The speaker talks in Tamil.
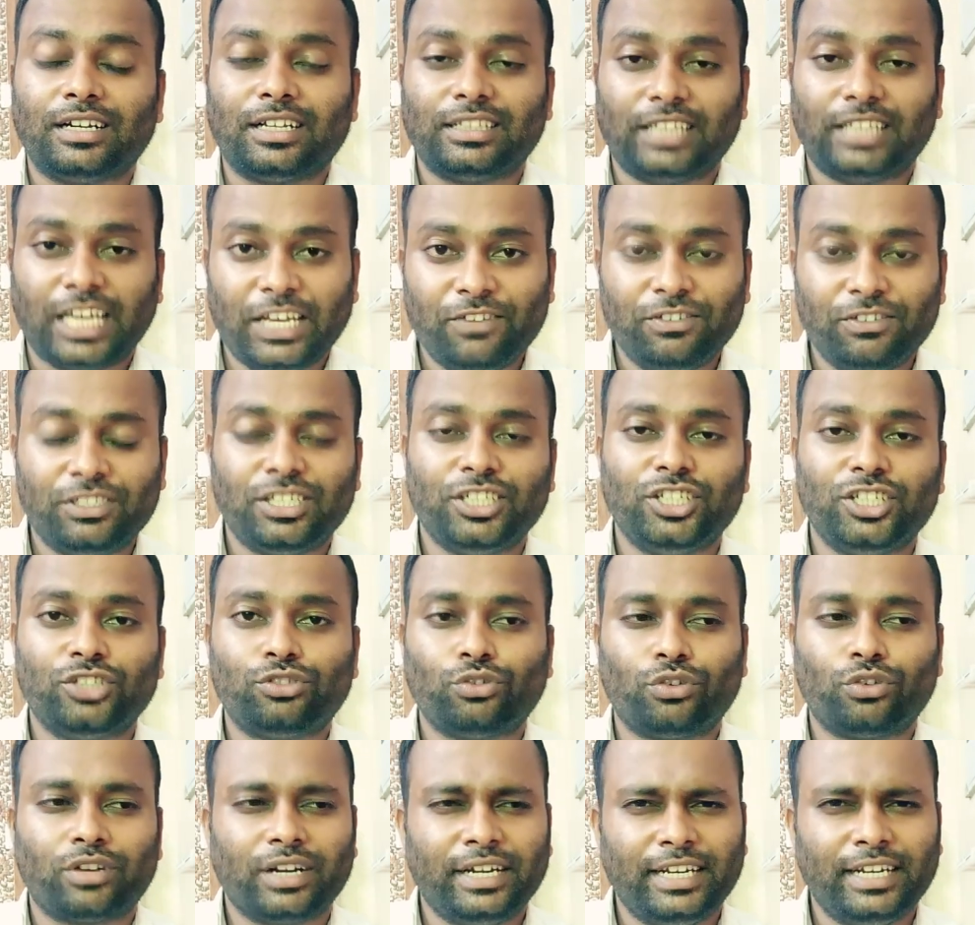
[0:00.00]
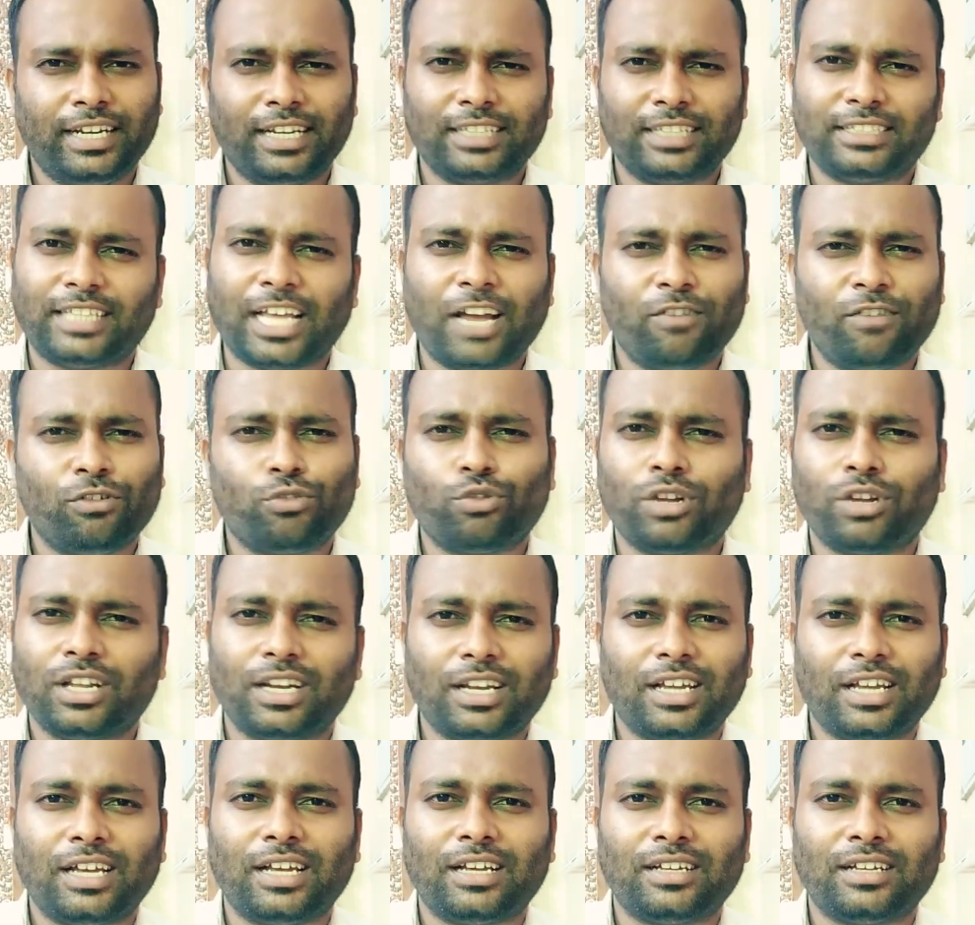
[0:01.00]
நான் தயவு செஞ்சு சொல்கிறேன் நீ எனக்கு தேவை கூட
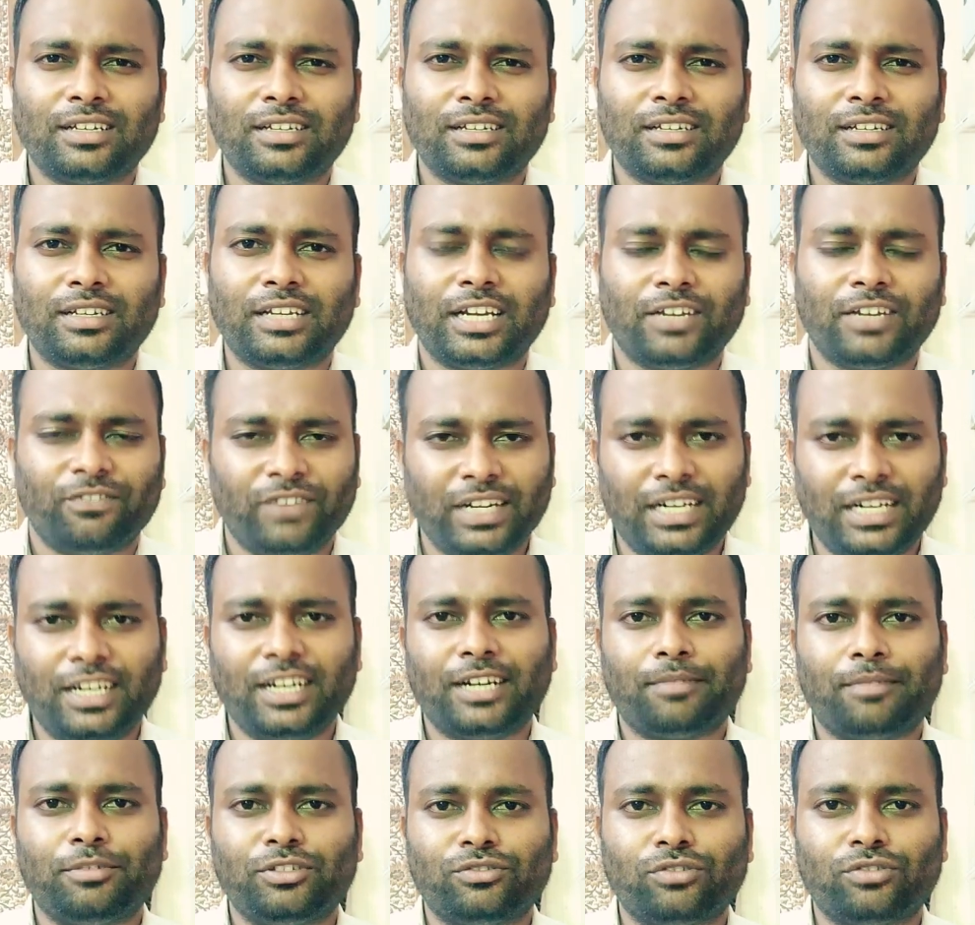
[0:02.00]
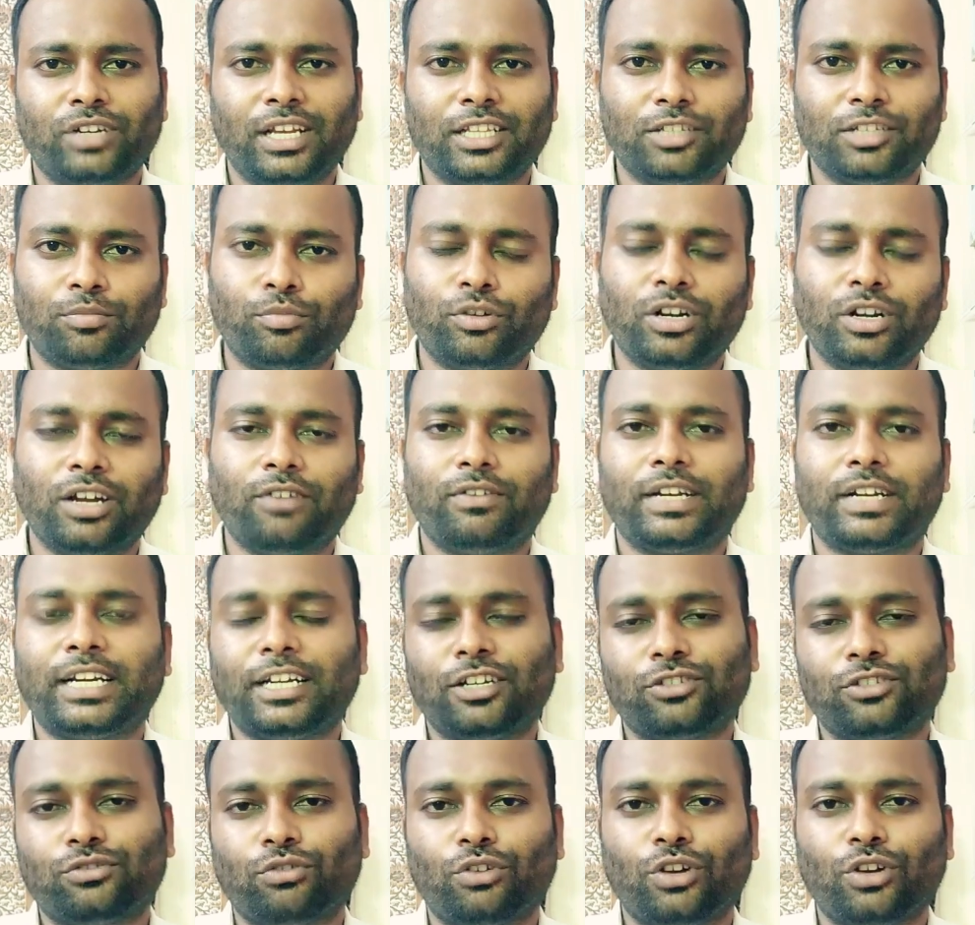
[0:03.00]
இல்லை என்னை விட்டுரு அப்படின்னு சொல்லி அந்த பொண்ணு அவன்
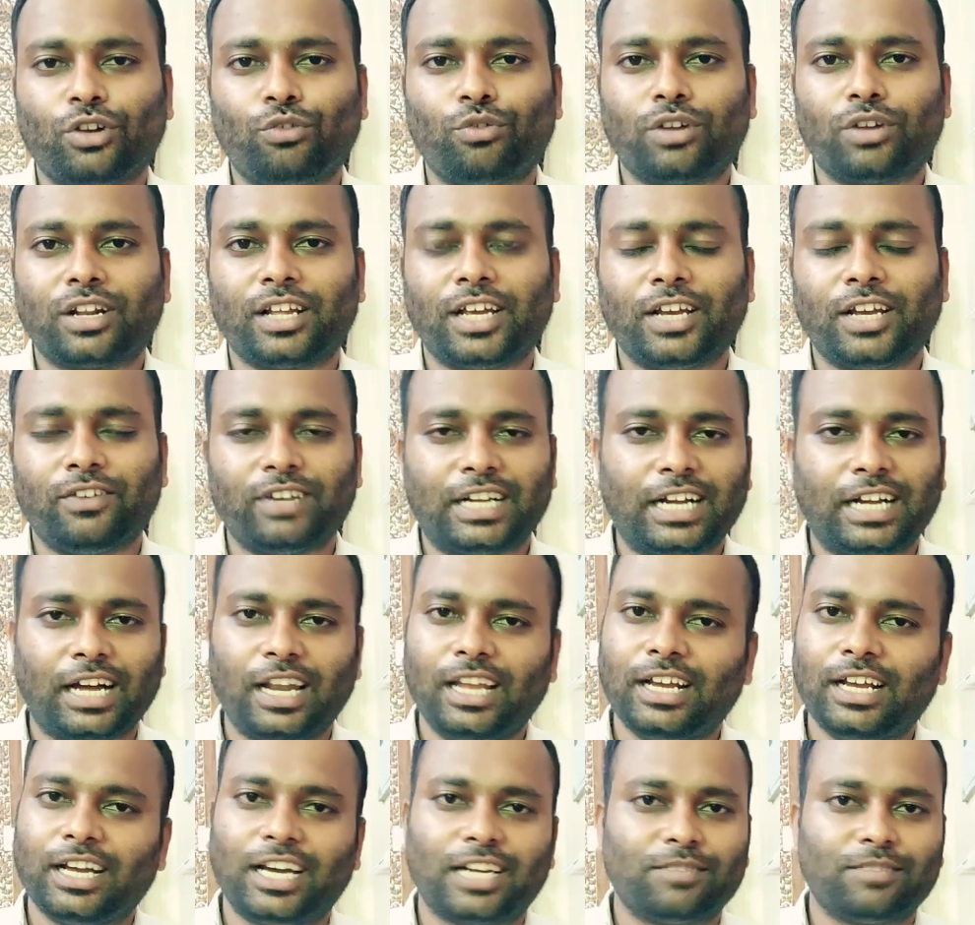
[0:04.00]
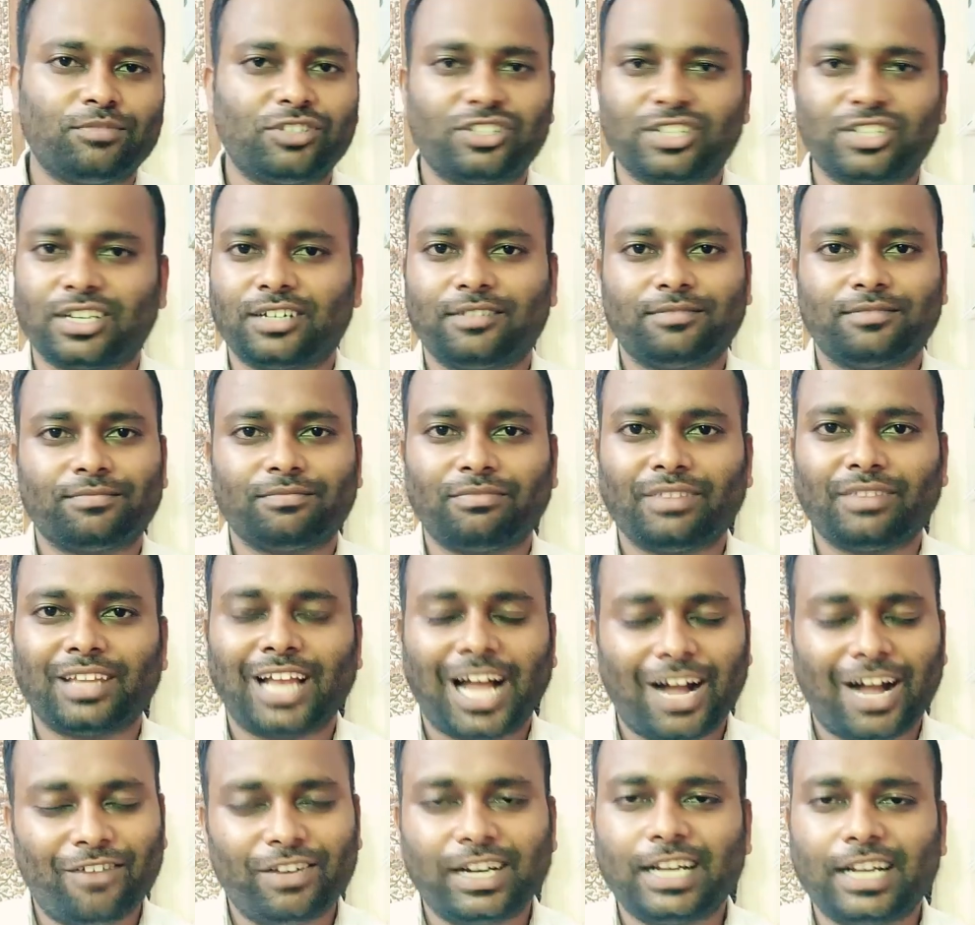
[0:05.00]
கிட்ட சொன்ன உடனே அவன் கலங்க ஆரம்பிச்சிட்டான்
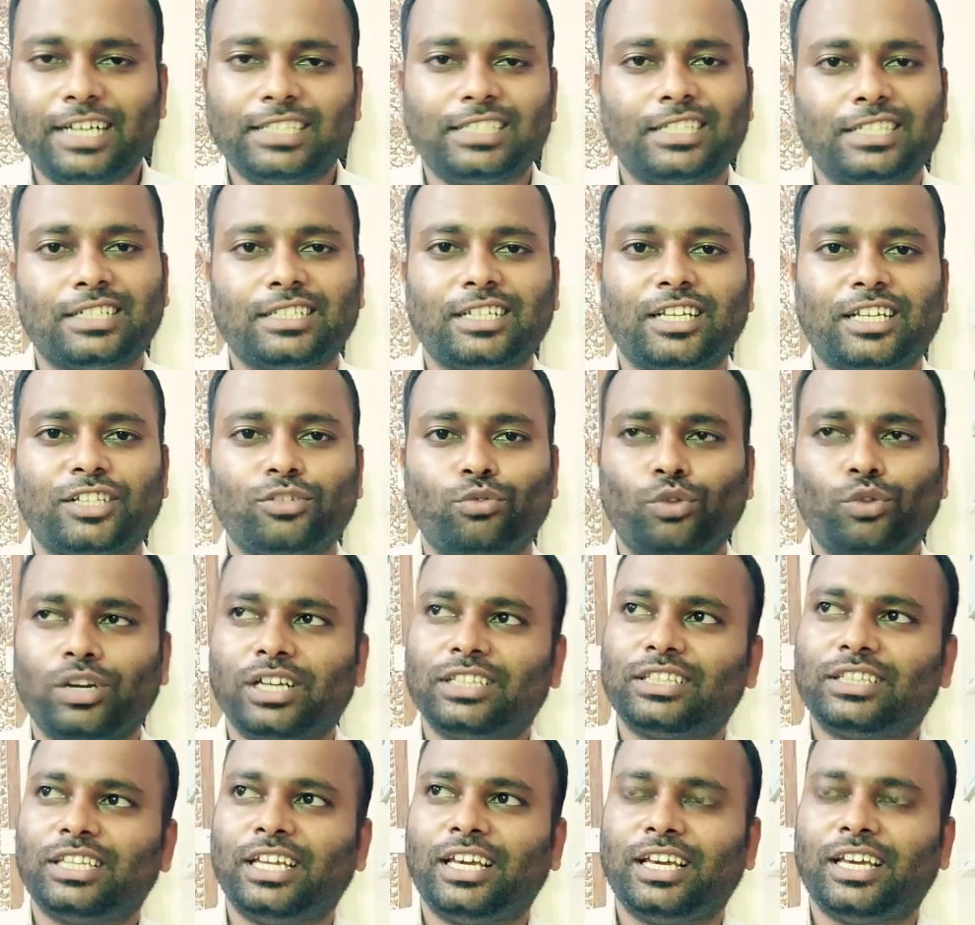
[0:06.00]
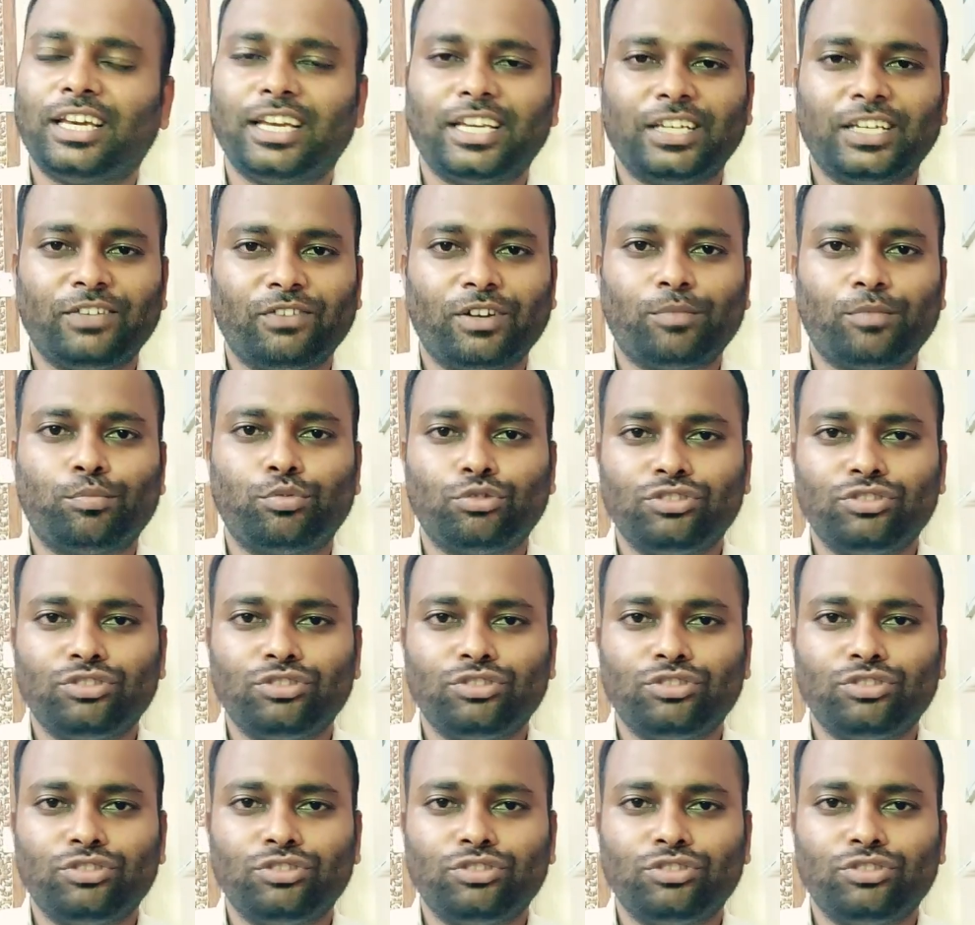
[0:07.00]
அவன் நினச்சிட்டு இருந்தான் அந்த உலகத்திலே இவளை